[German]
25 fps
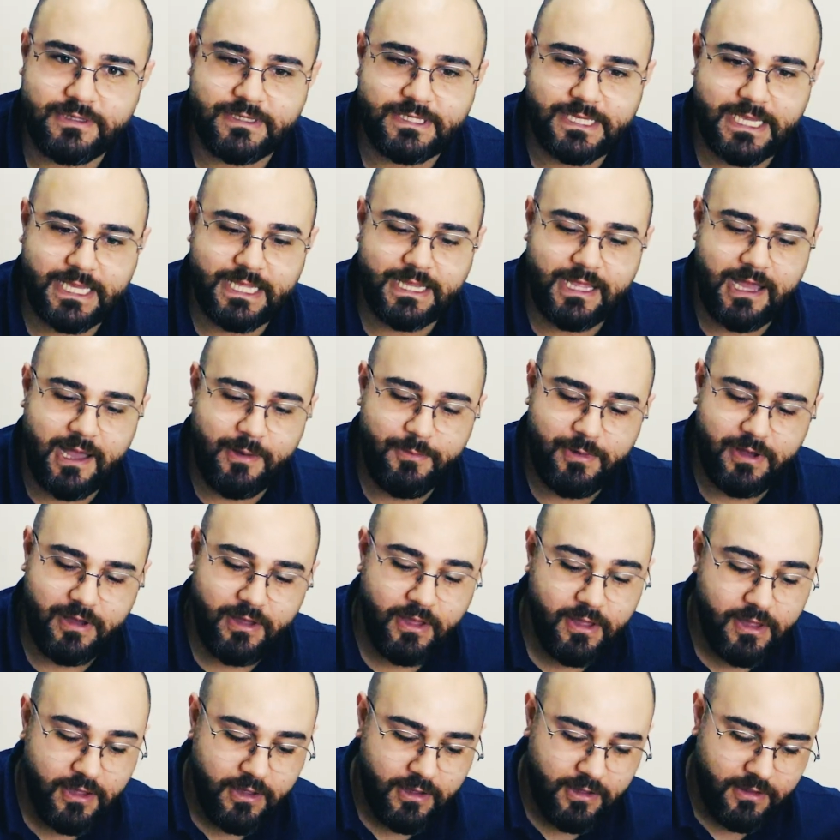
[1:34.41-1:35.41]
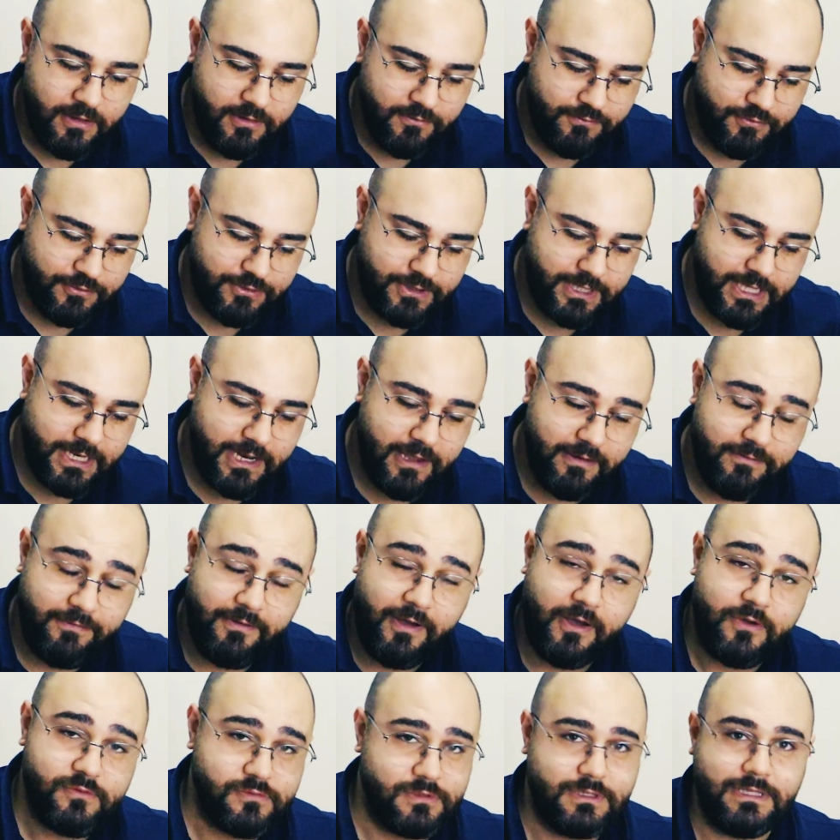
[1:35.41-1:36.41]
Ich rede aber von den
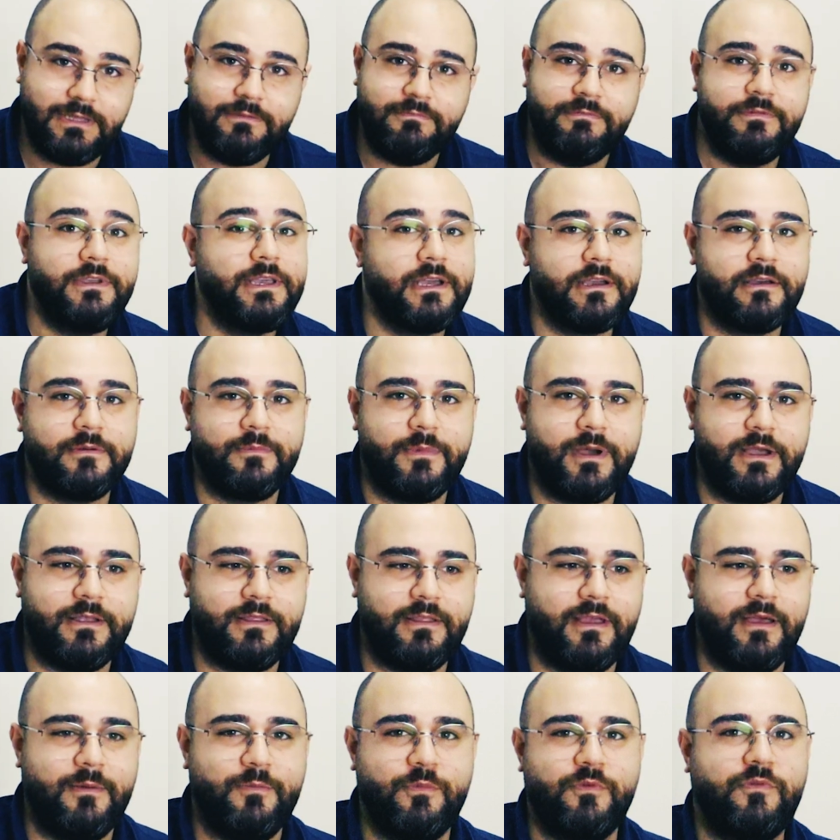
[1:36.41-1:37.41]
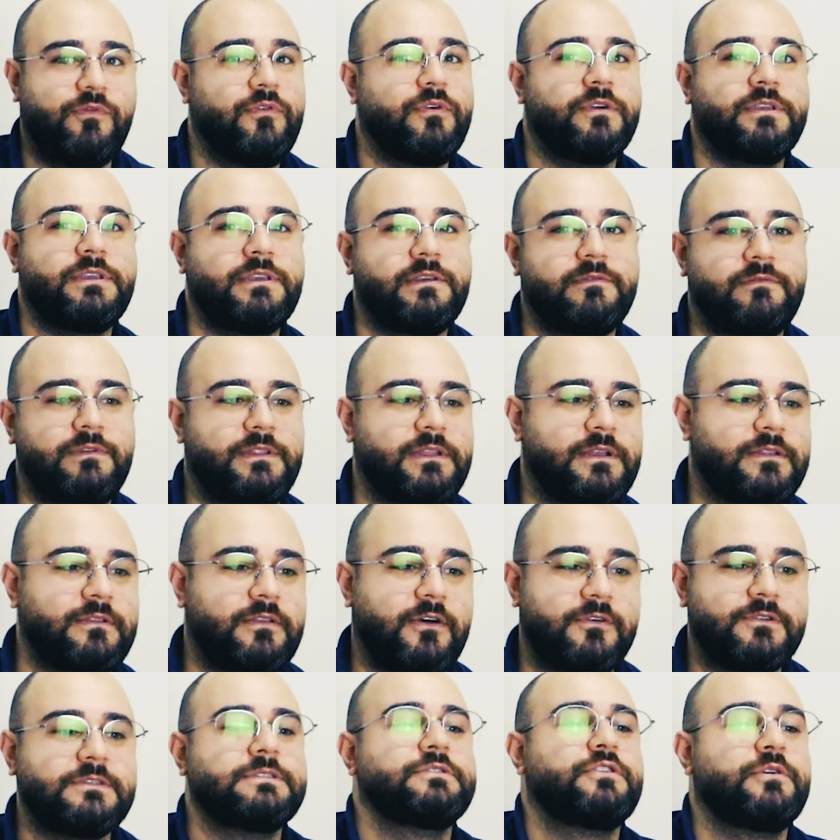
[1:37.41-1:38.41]
Erfahrungen, die wir gemacht haben, bevor ich hier wieder
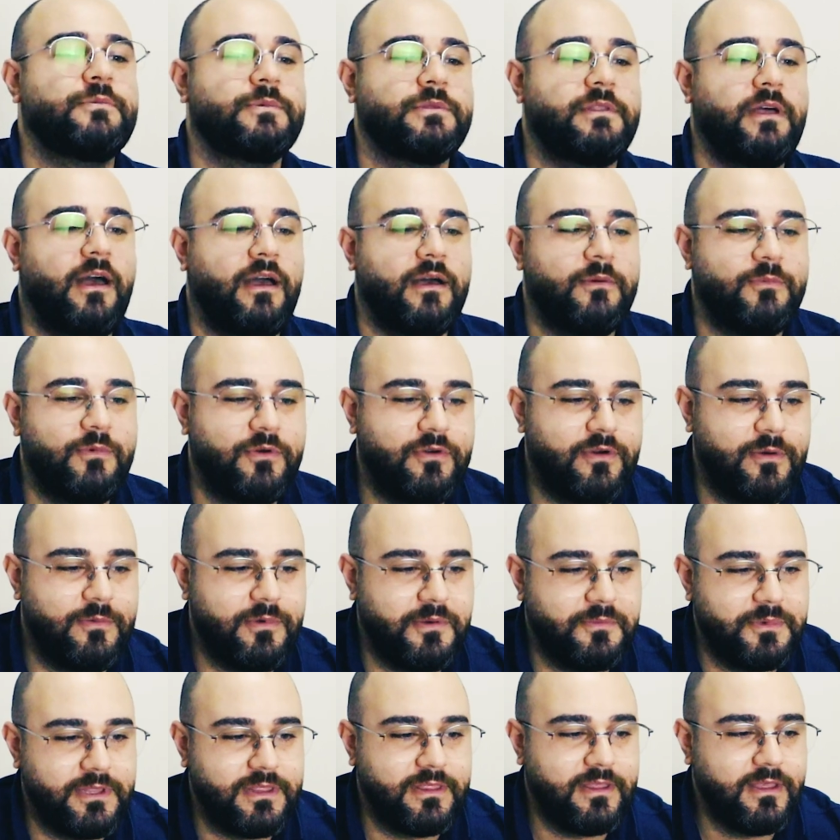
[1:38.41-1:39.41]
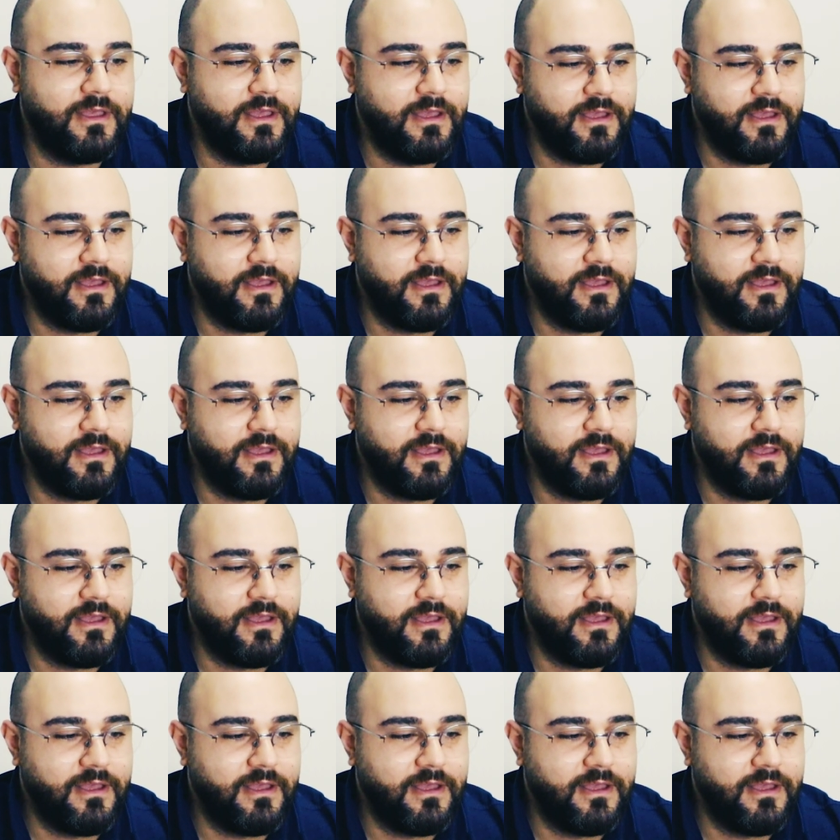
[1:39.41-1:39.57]
1000 Kommentare bekomme mit,